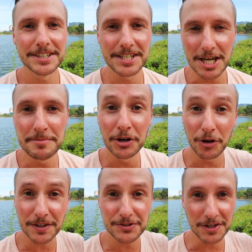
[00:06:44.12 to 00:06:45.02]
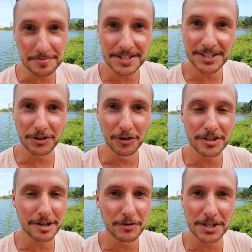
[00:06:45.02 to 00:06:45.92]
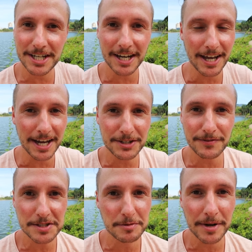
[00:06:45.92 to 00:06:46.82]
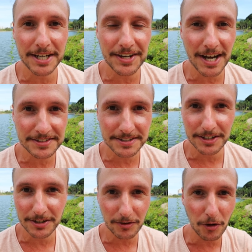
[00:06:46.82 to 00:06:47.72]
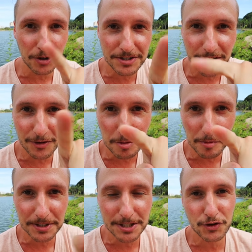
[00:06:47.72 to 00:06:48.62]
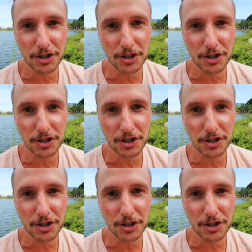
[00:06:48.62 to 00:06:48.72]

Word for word: seht ihr immer noch was von dem Hintergrund, obwohl ich gerade eigentlich fast mit meiner Nase euch hier auf dem Objektiv